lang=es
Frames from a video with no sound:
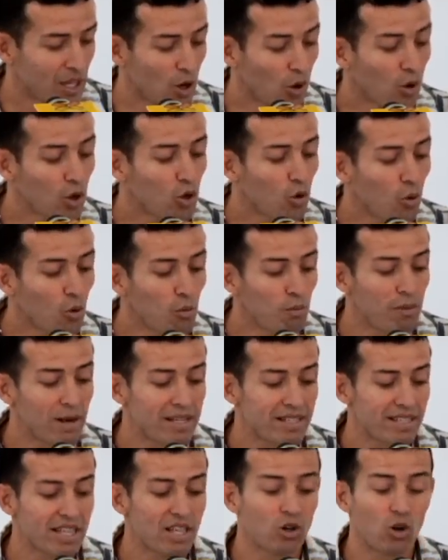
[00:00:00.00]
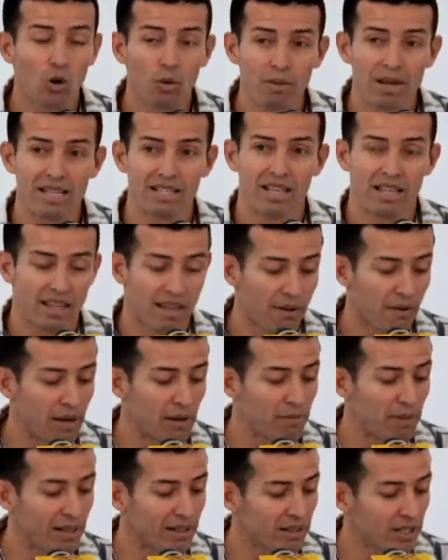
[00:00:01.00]
que hoy cumple cinco meses de
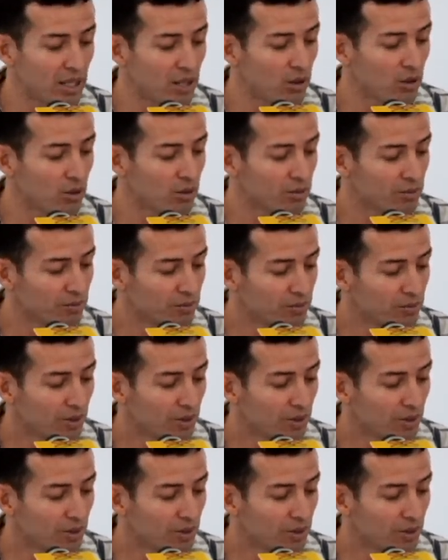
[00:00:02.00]
haber partido